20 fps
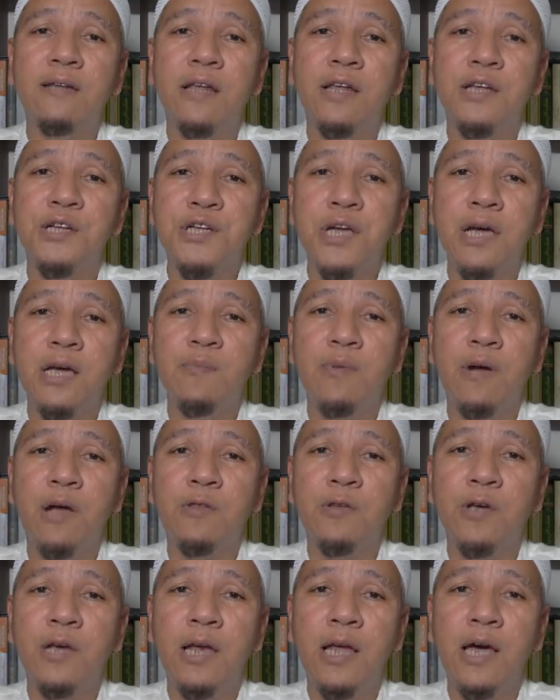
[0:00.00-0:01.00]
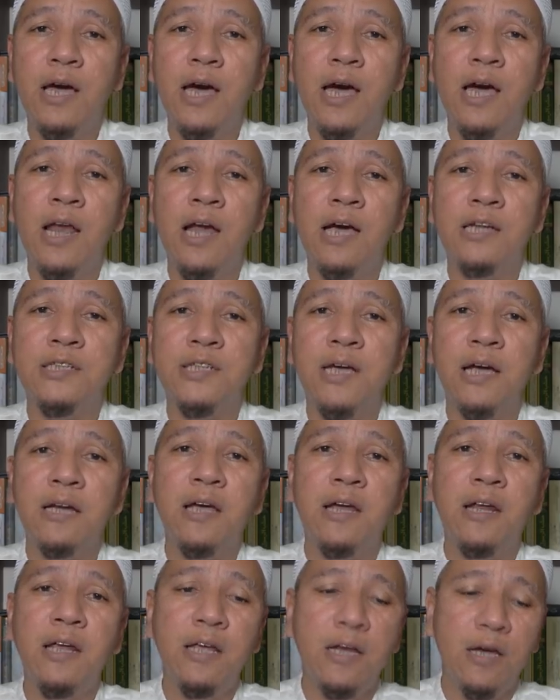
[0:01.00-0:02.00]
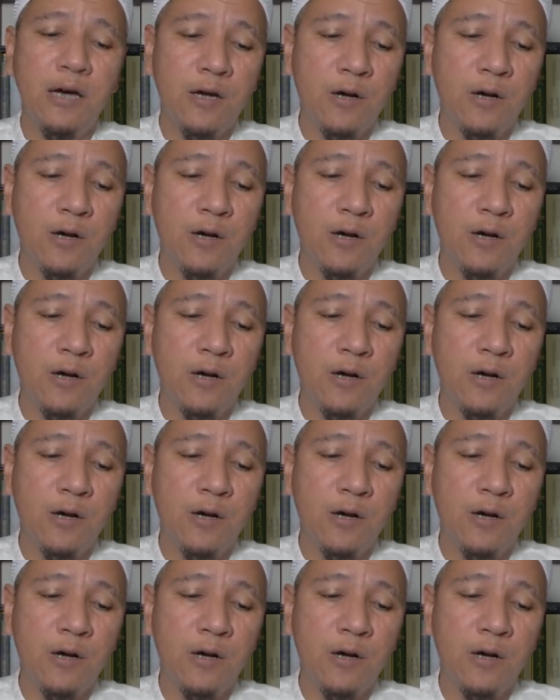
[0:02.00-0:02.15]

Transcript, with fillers: dari Syekh Ibn Atta'illah Al-Askandari